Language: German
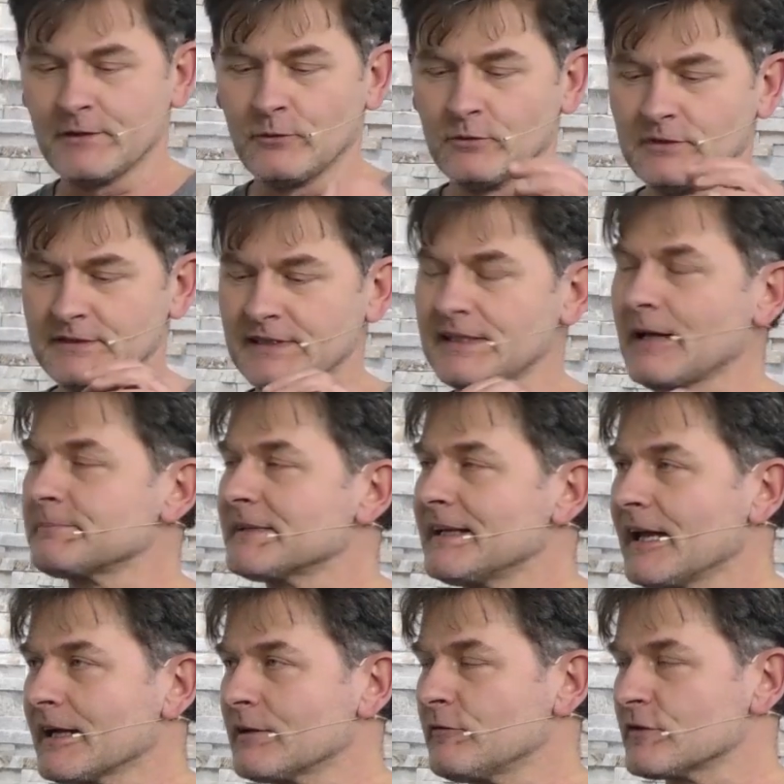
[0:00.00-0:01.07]
und ich habe eine
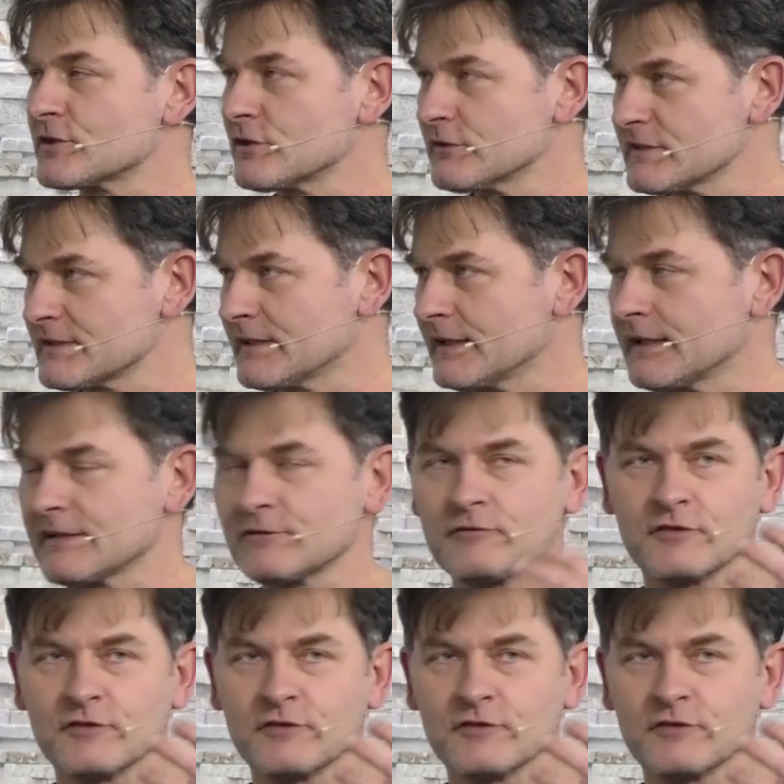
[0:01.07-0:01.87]
lange Verschlusszeit, also